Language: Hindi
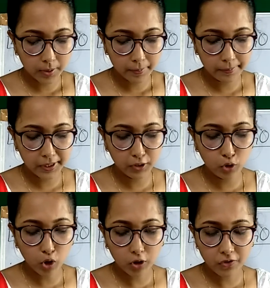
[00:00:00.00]
बी
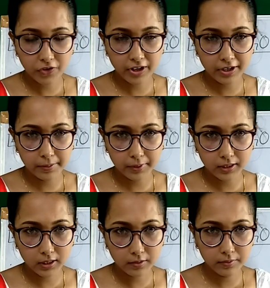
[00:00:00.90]
गॉड फेयरिंग
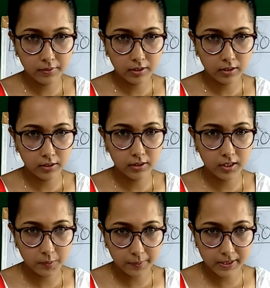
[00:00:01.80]
मतलब
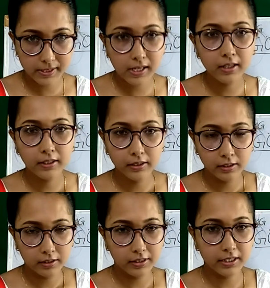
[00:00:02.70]
इस पर से
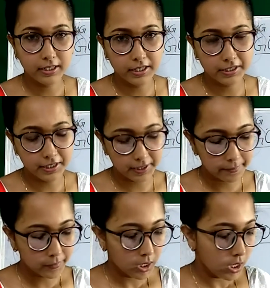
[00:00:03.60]
डरना चाहिए
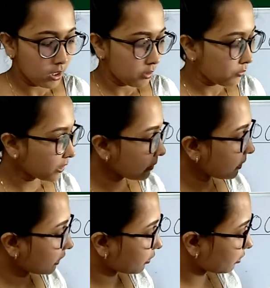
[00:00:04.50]
उसके बाद
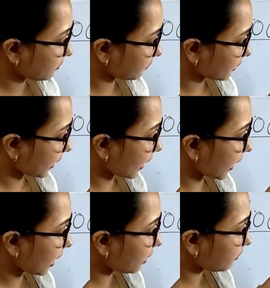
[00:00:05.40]
देखो
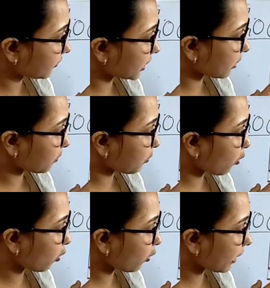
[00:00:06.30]
हेल्प द
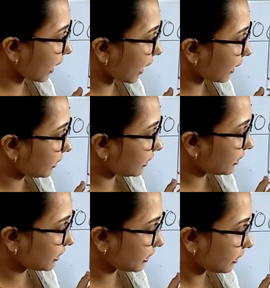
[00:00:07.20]
पोर एंड
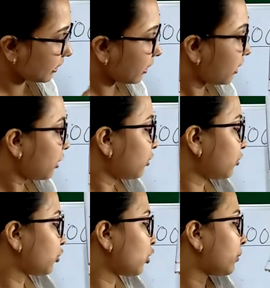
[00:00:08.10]
नीडी
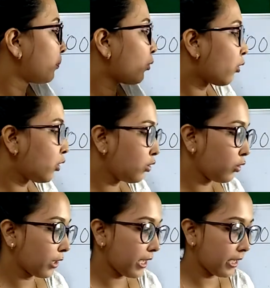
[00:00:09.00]
जो पोर
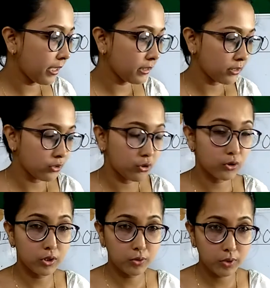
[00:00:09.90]
लोग हैं जो
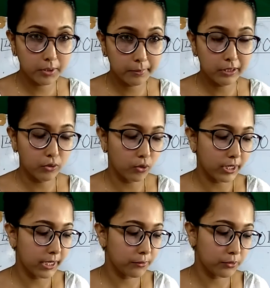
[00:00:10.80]
ज़रूरतमंद लोग
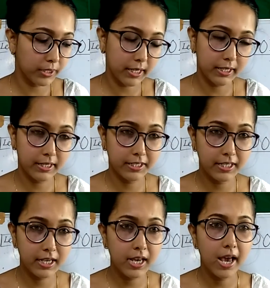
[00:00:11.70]
हैं उनको क्या करना
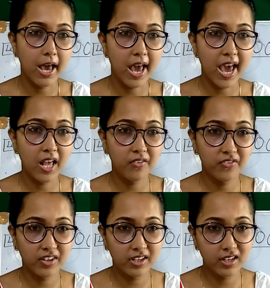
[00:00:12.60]
चाहिए हेल्प
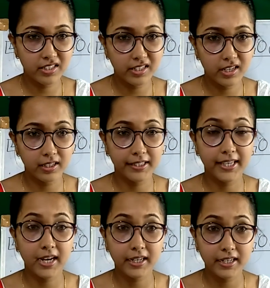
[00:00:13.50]
करना चाहिए
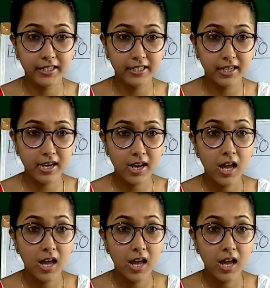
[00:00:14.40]
क्या करना चाहिए